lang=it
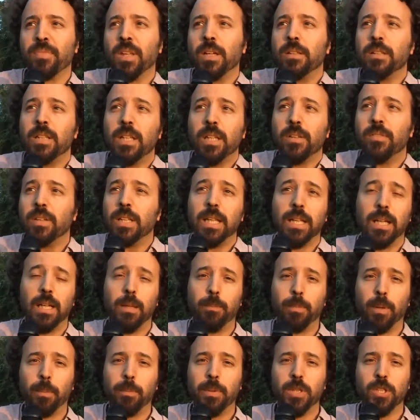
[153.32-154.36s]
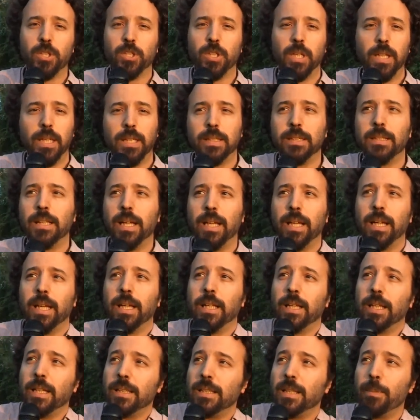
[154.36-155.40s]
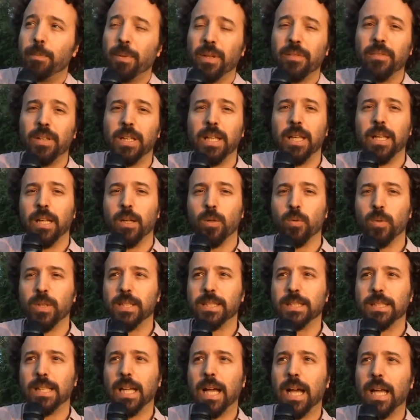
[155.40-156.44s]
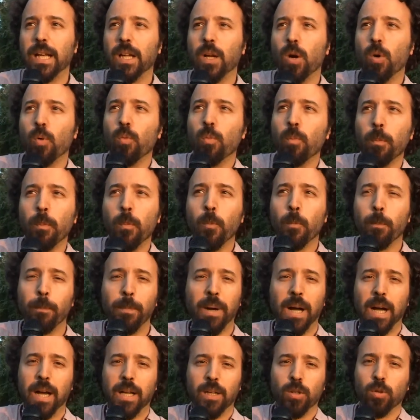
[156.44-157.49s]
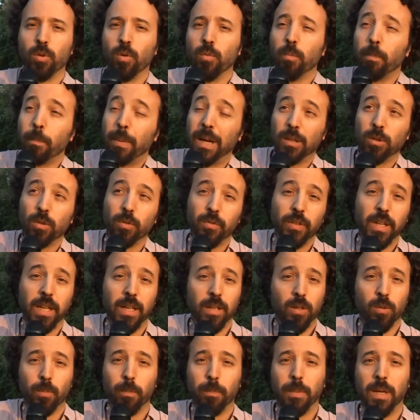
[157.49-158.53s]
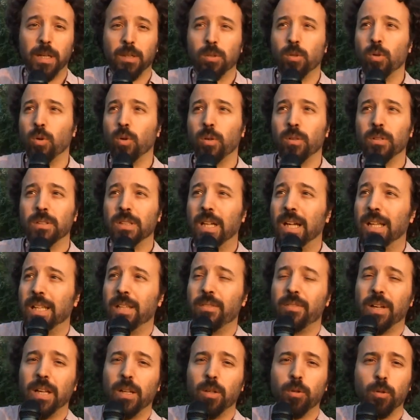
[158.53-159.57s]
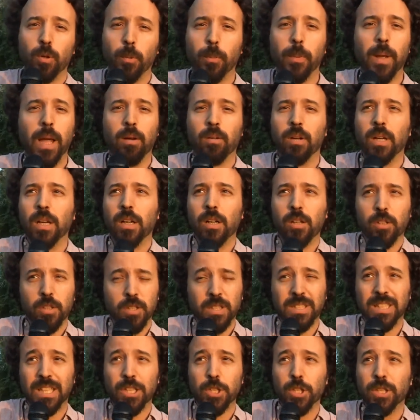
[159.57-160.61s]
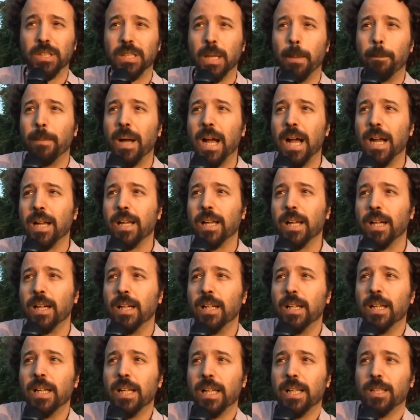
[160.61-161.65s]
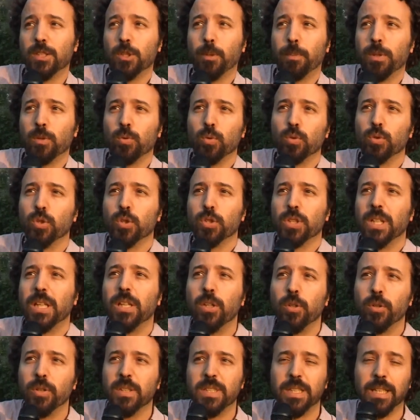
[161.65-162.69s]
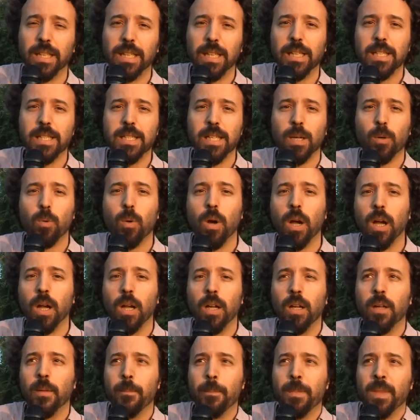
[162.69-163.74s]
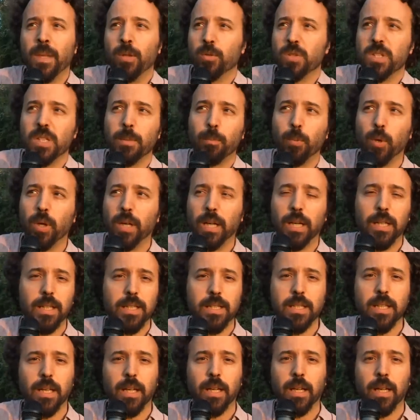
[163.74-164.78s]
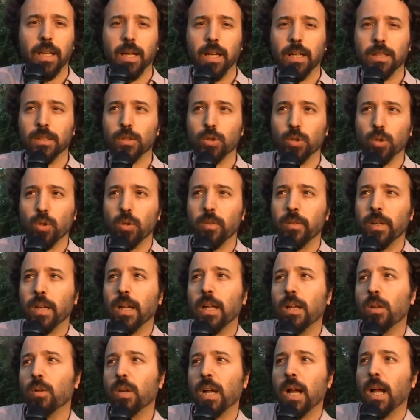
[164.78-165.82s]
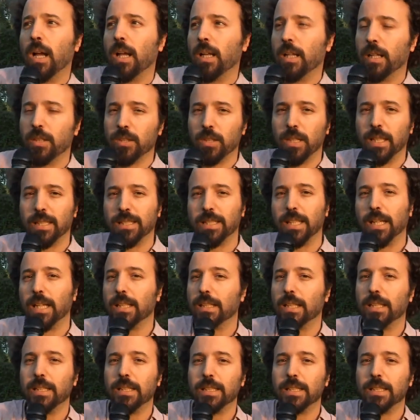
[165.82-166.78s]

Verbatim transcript: di rivedere le proprie scelte e, e di prevedere in quest'area un, un, parco, un parco vero, un parco a livello europeo che nella nostra città manca e soprattutto se non si realizza qua non si può realizzare altrove. Se volete